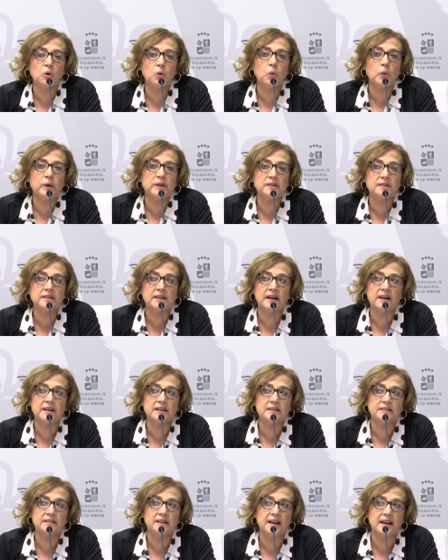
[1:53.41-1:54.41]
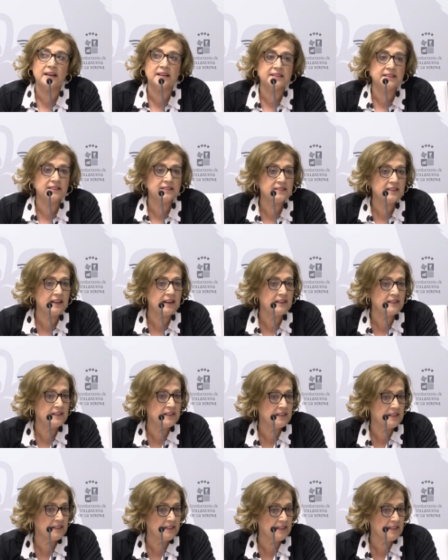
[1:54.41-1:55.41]
cuentan la leyenda
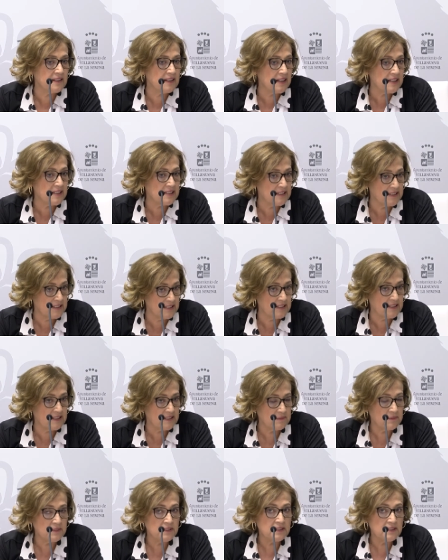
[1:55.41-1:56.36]
de la sirena.